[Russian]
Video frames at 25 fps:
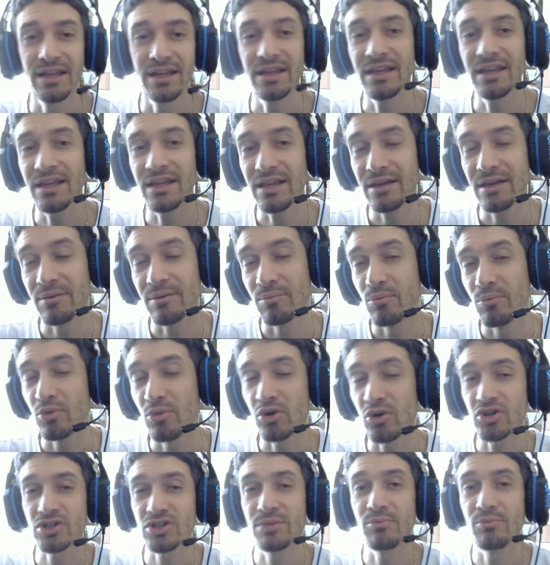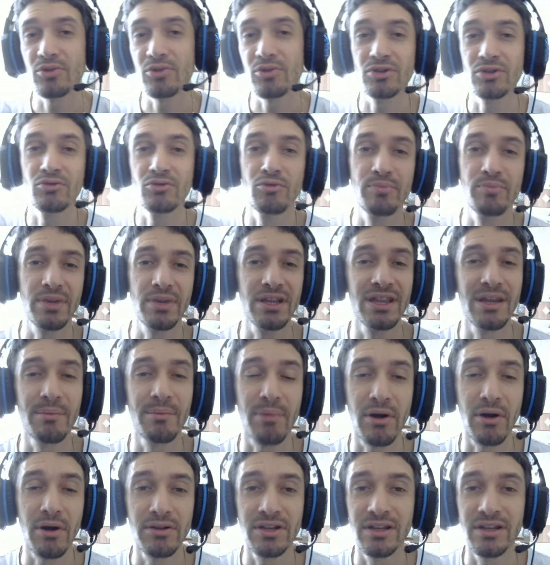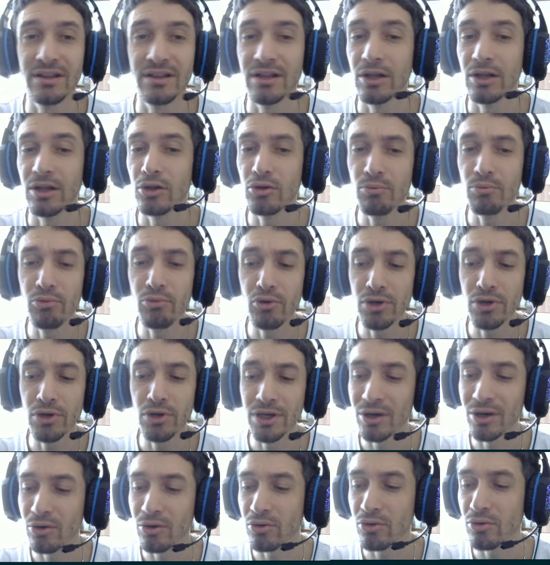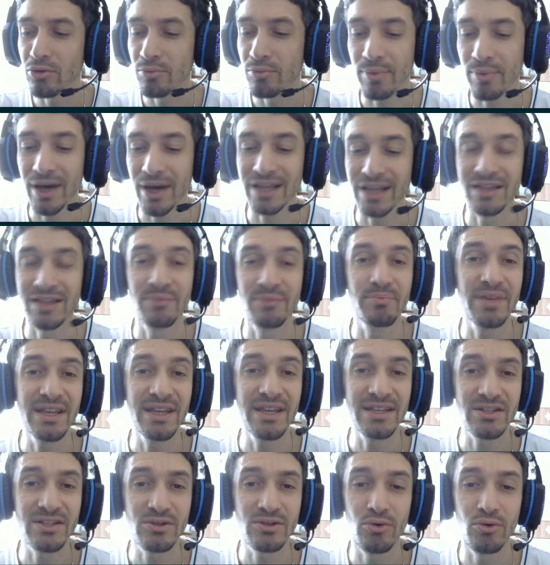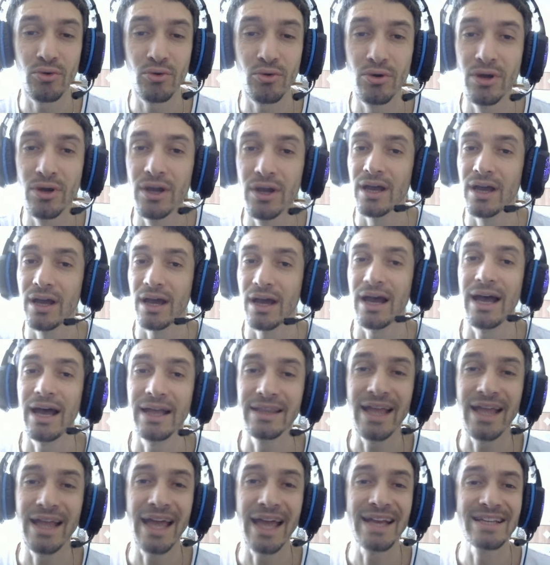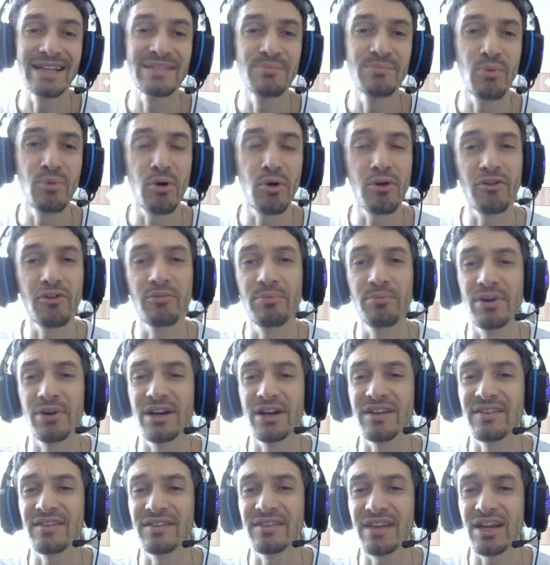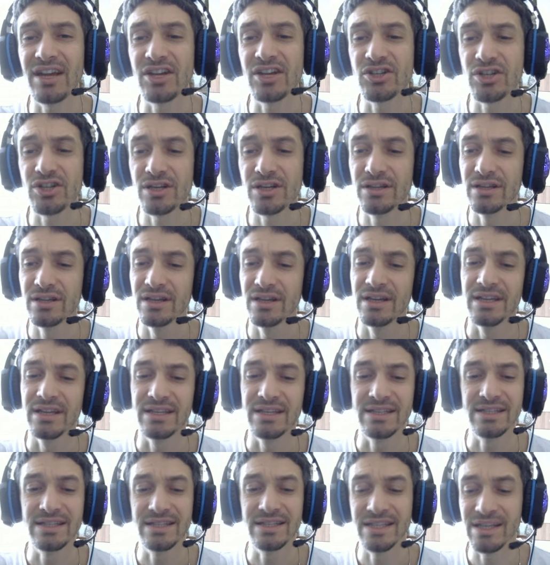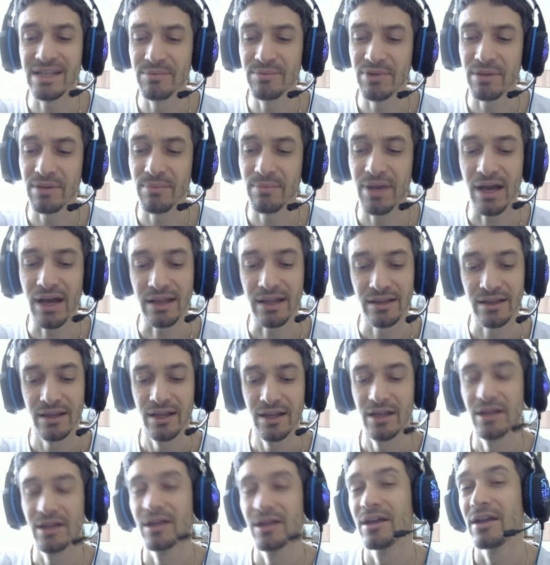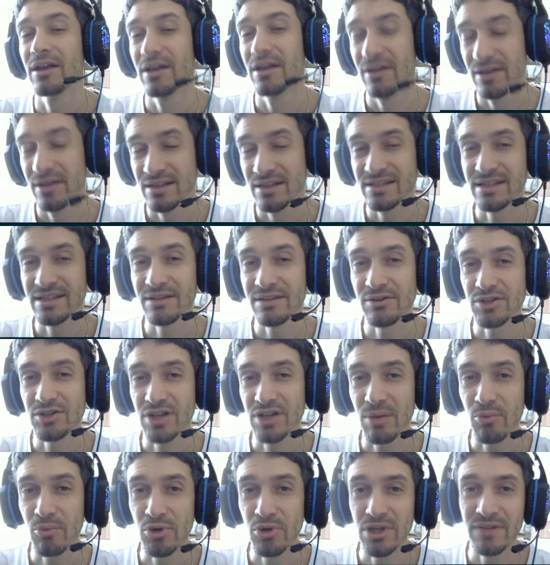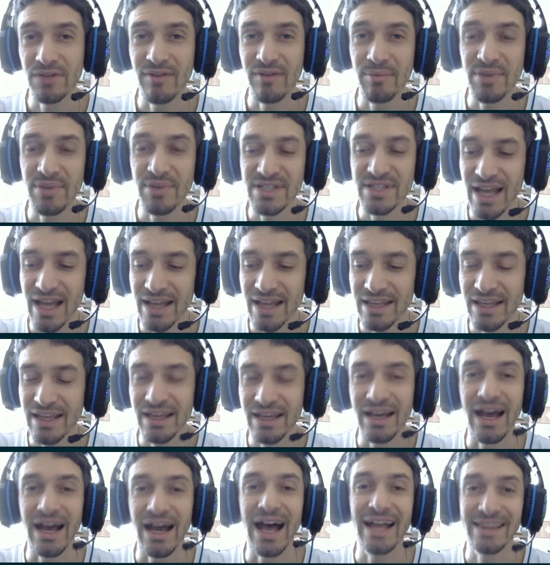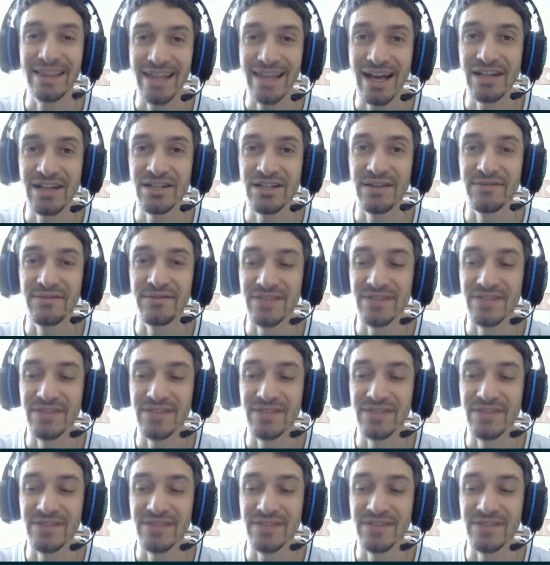и можно будет купить дополнительно любую игру, подписку а, на Xbox, PlayStation, Steam, ребят. Ссылочка будет в описании, а также в